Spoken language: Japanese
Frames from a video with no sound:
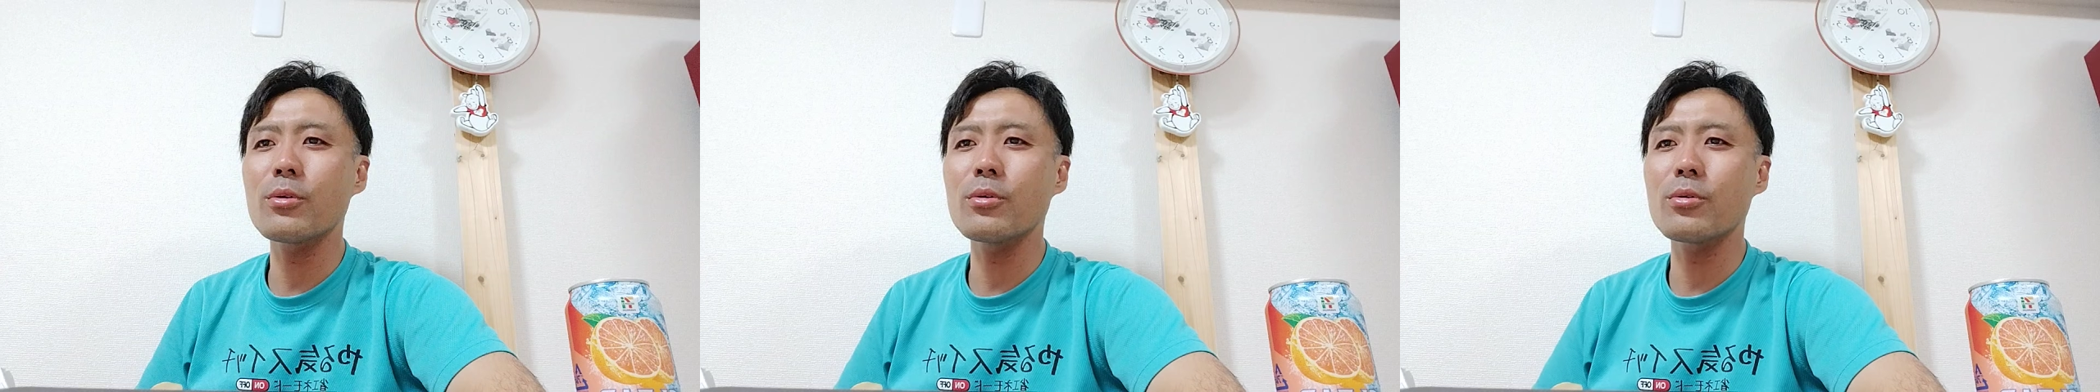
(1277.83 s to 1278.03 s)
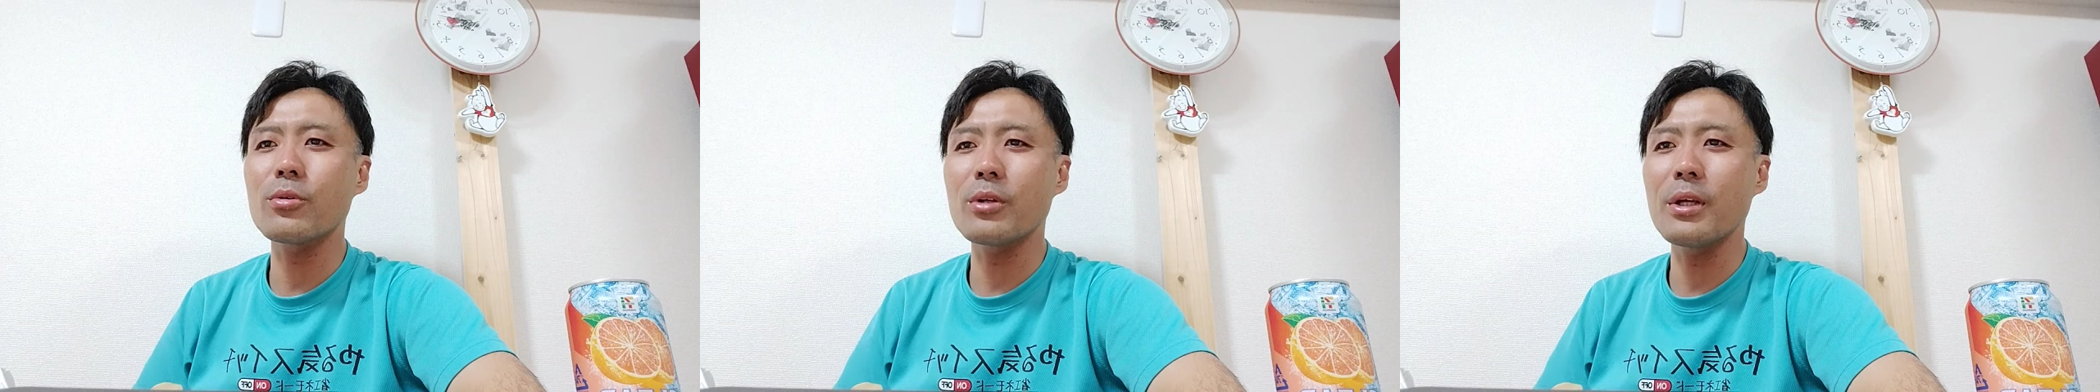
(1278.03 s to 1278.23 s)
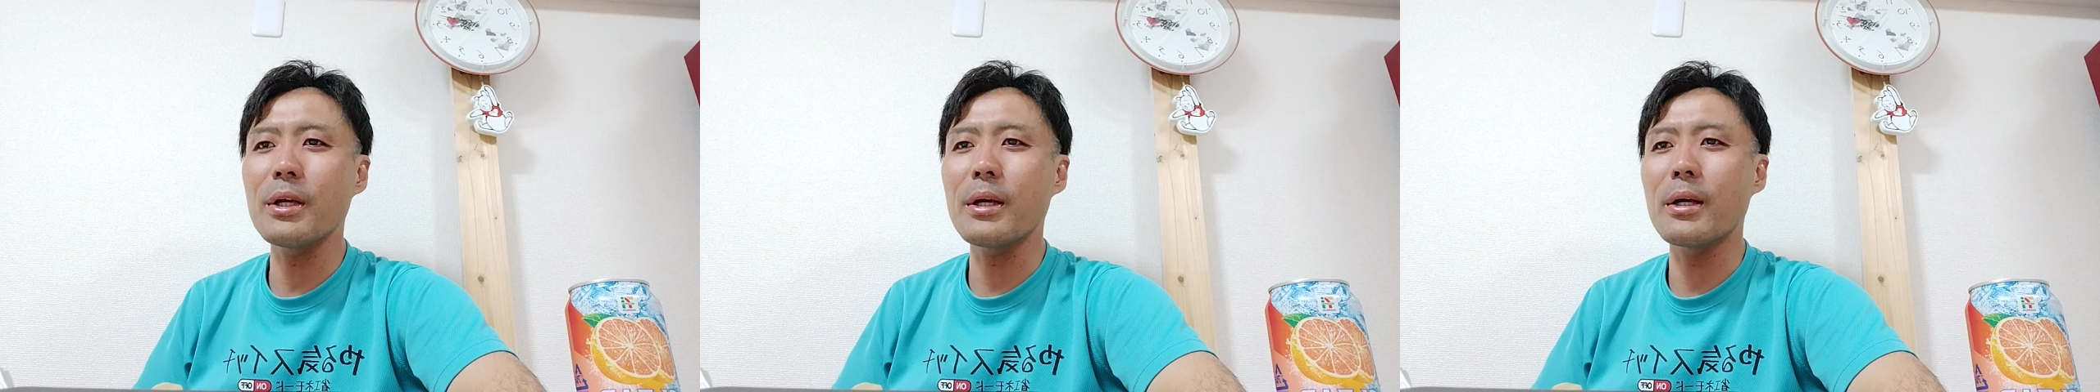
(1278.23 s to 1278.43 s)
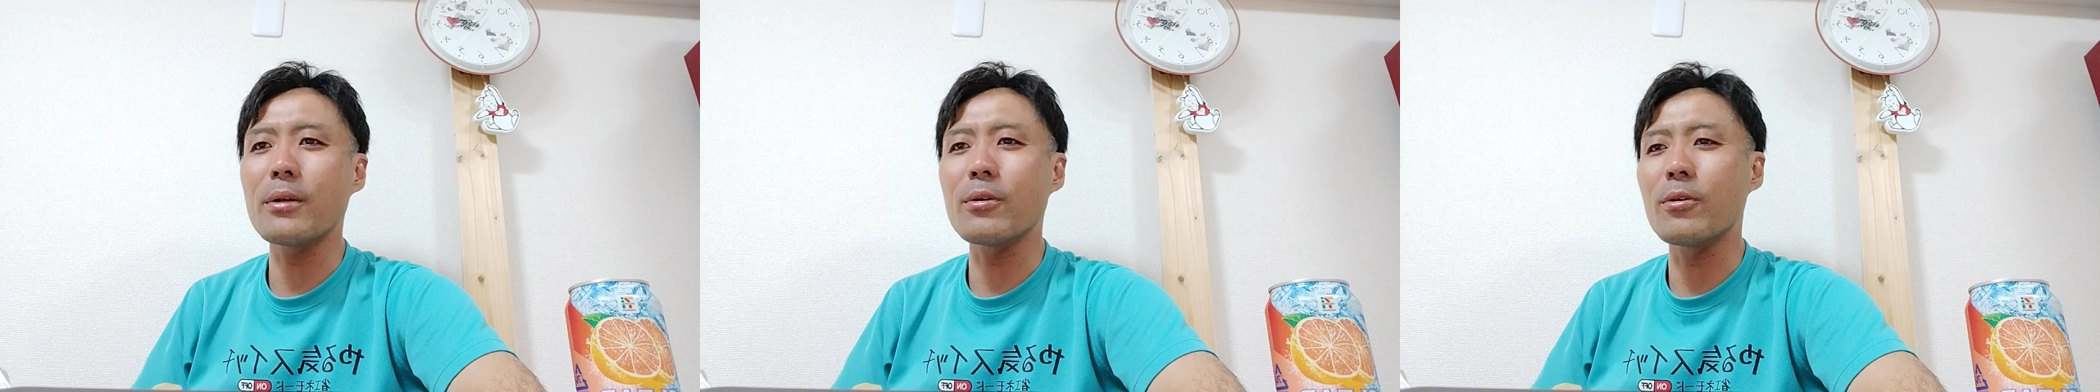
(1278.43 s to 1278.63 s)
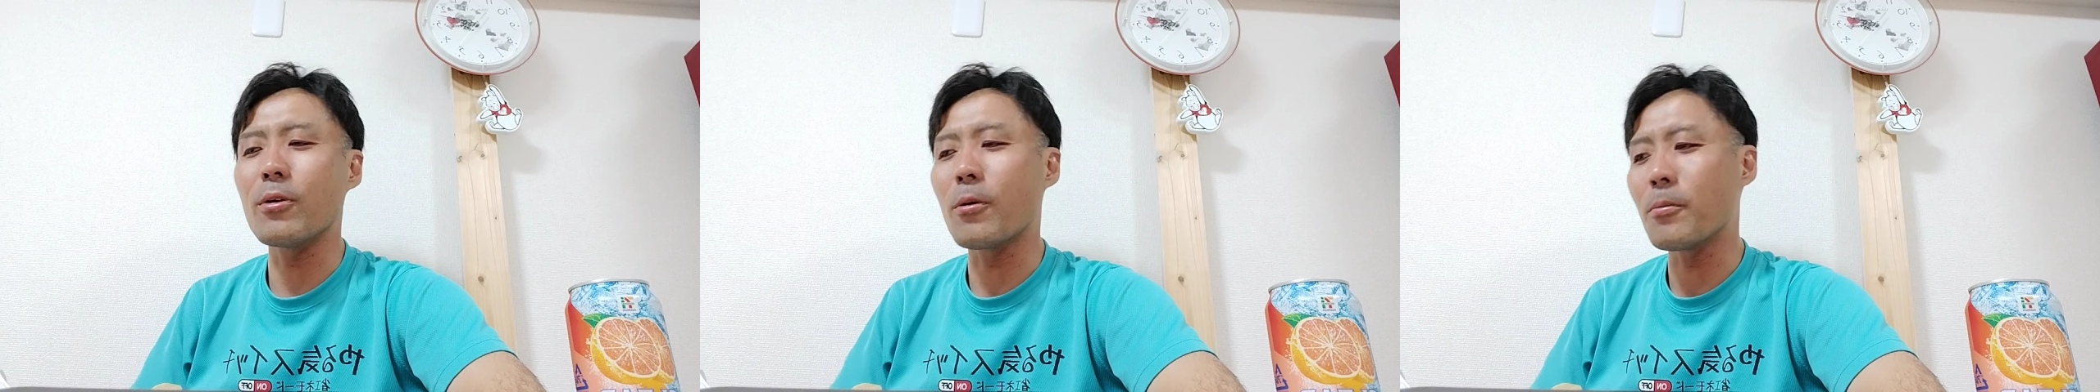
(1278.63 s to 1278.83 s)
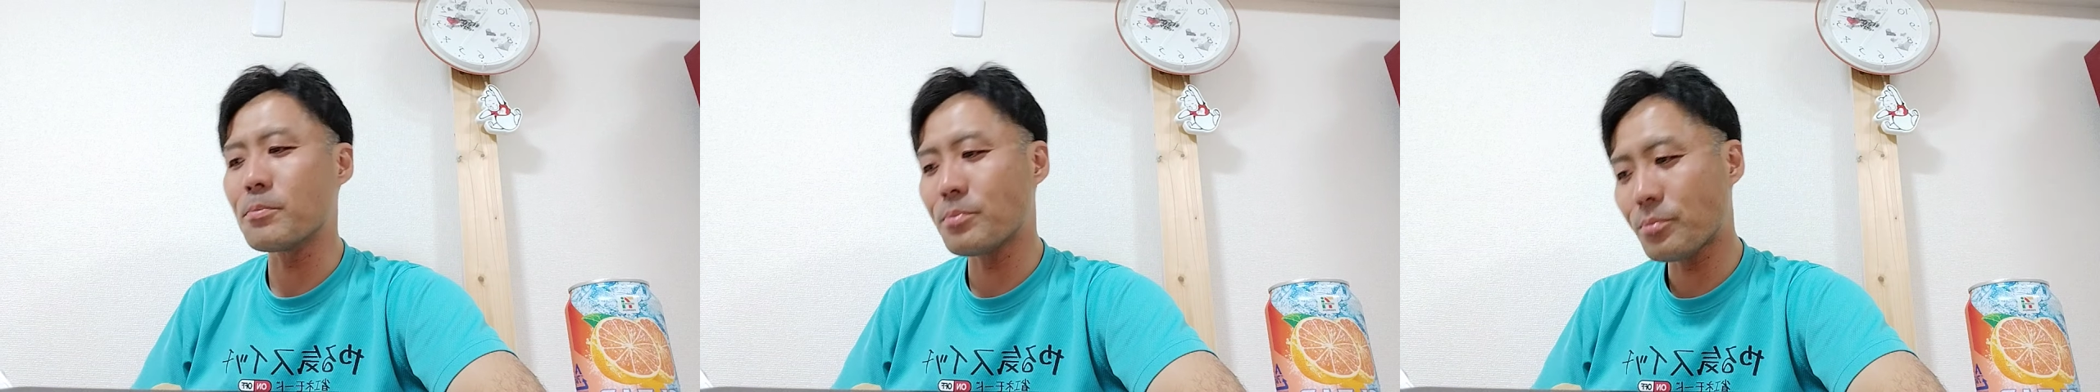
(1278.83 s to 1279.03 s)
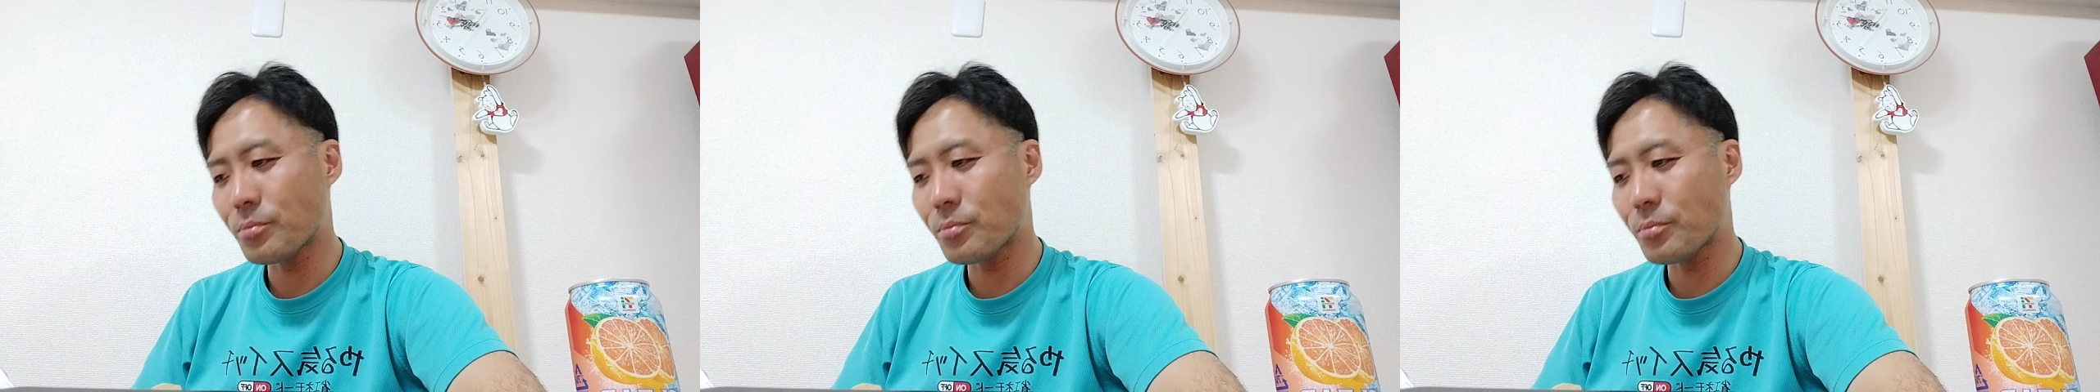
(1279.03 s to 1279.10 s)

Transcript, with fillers: ることであの